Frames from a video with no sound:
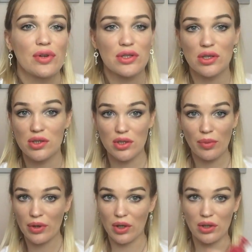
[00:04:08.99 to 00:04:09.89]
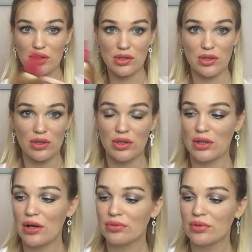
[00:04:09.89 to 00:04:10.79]
Я, кстати, не могла найти нигде
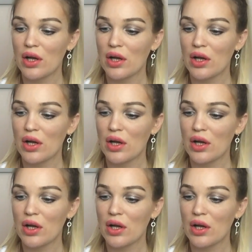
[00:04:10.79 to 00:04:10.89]
Дав.